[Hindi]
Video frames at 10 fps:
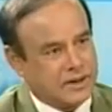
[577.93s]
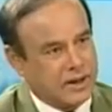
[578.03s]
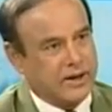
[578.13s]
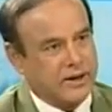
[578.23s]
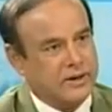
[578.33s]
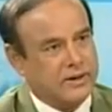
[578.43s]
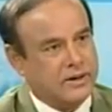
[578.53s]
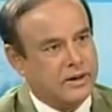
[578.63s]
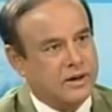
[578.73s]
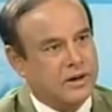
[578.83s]
जरदारी
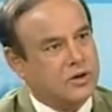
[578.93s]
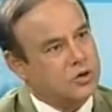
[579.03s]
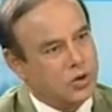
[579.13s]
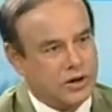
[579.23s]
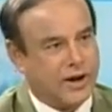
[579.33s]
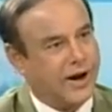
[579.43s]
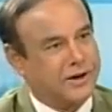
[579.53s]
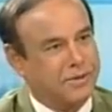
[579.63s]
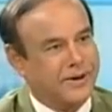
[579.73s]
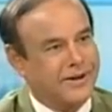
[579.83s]
जी सर 2008 में